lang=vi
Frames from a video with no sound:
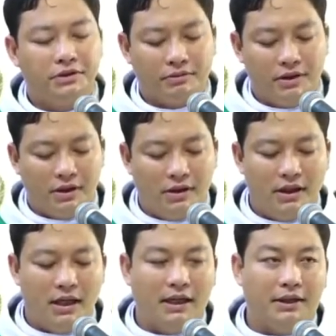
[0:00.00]
trong đó
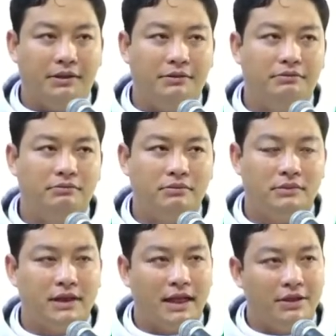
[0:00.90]
Ngài
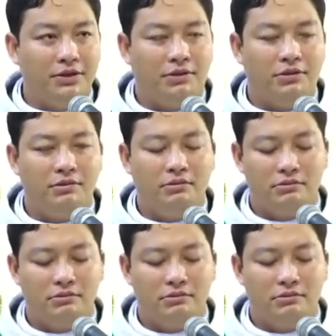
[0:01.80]
dạy dỗ,